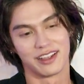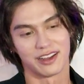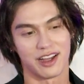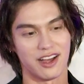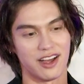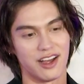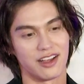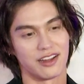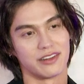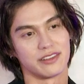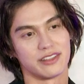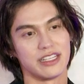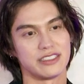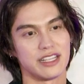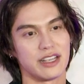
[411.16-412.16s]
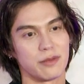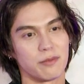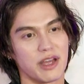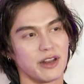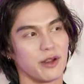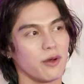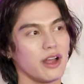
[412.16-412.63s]
ก็จริง ๆ
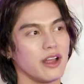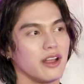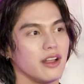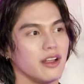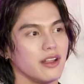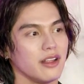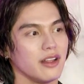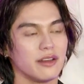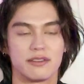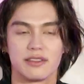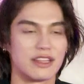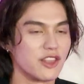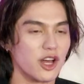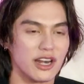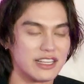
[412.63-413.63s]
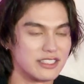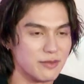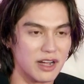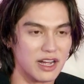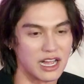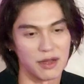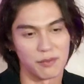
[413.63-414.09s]
หมายถึงว่าติดต่อได้เส
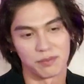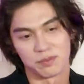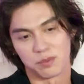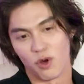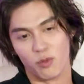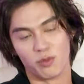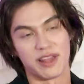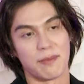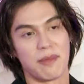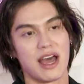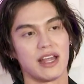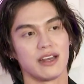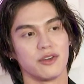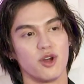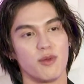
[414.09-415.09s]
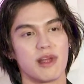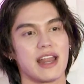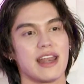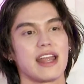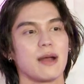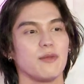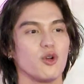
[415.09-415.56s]
มอครับ ผมสามารถร่วมงาน
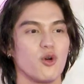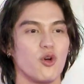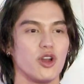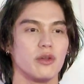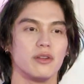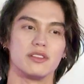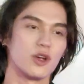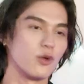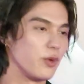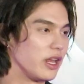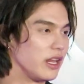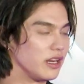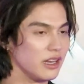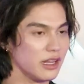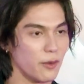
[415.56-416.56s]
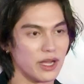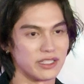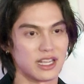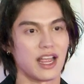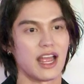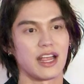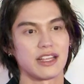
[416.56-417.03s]
ได้กับทุกคน จะวินหรือว่า
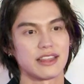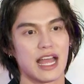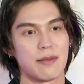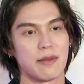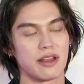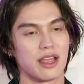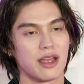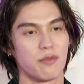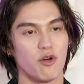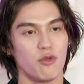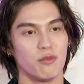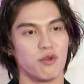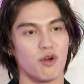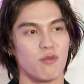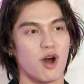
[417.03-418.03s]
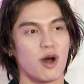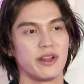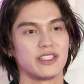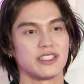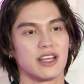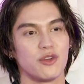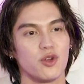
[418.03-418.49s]
จะใครก็ตามอะไรเงี้ยผมผมพร้อม
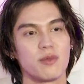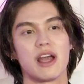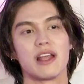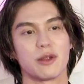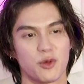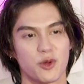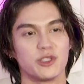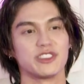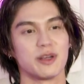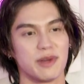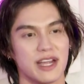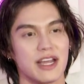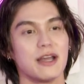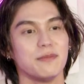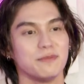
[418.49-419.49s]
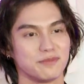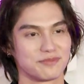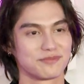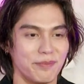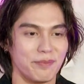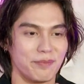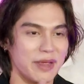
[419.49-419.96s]
ที่จะร่วมงานกับทุกคนเสมอครับ
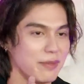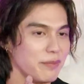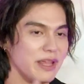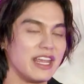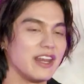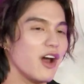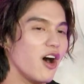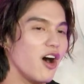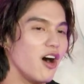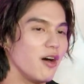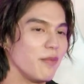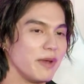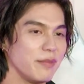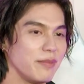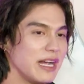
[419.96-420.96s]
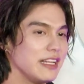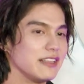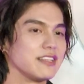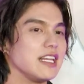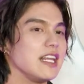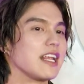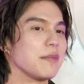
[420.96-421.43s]
เป็นพี่น้องเป็นเพื่อนที่
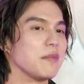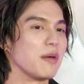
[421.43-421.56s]
สนิทกัน